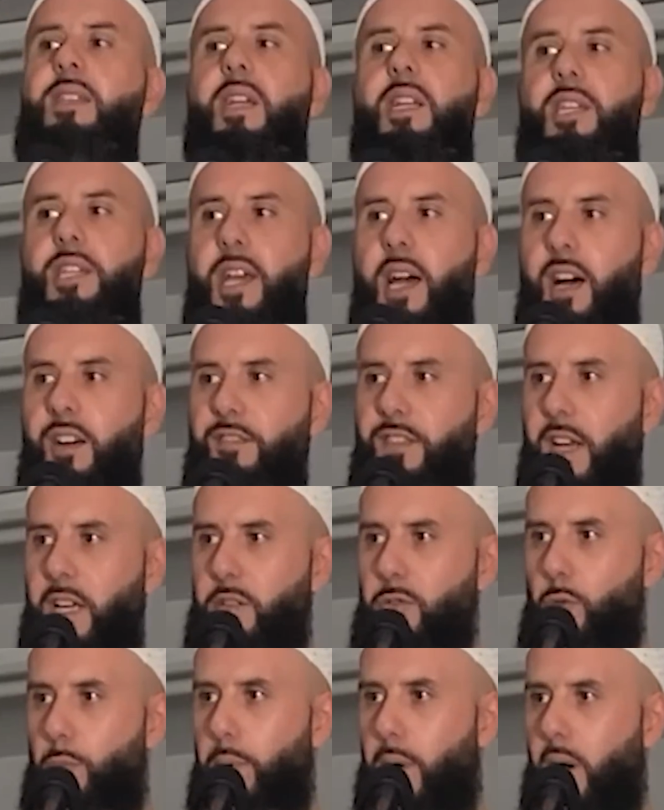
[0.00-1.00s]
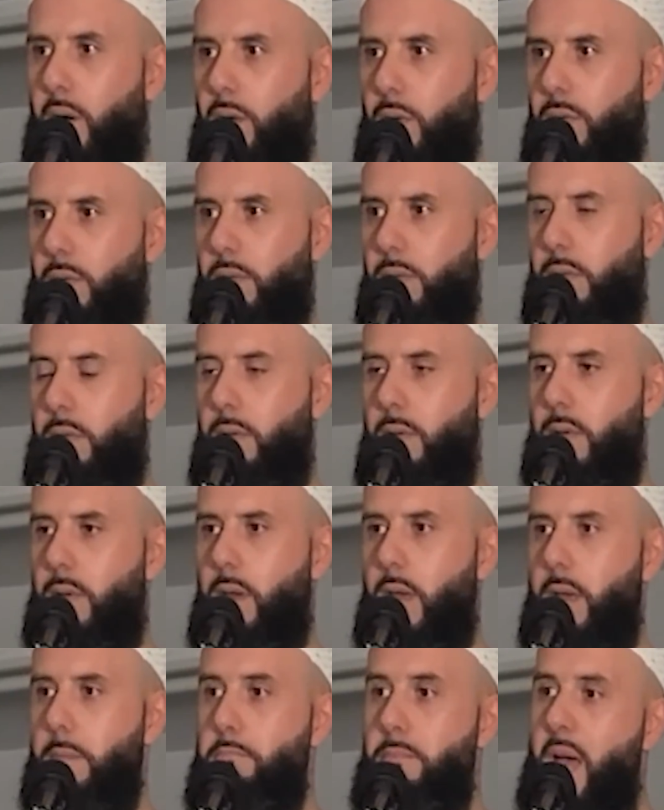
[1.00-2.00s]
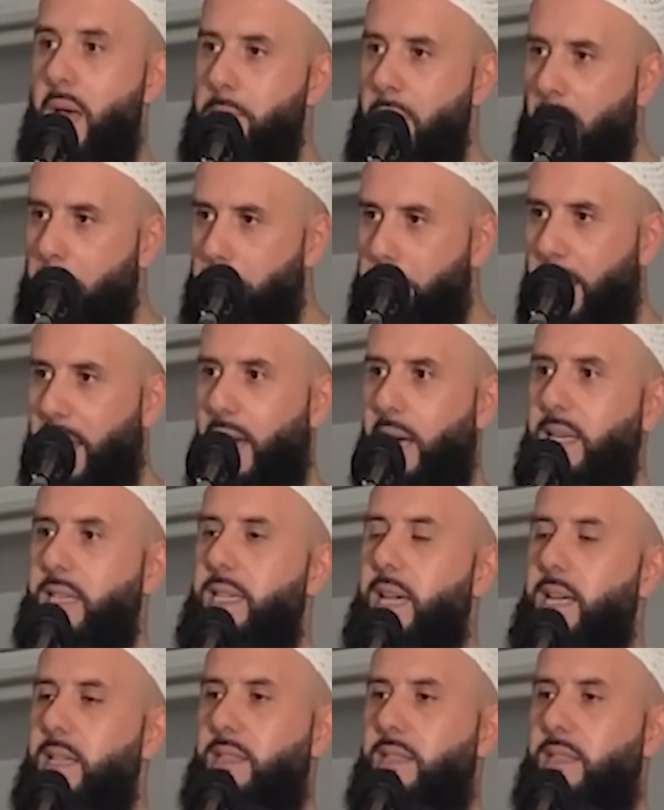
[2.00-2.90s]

des liens avec nos parents. Même un père qui a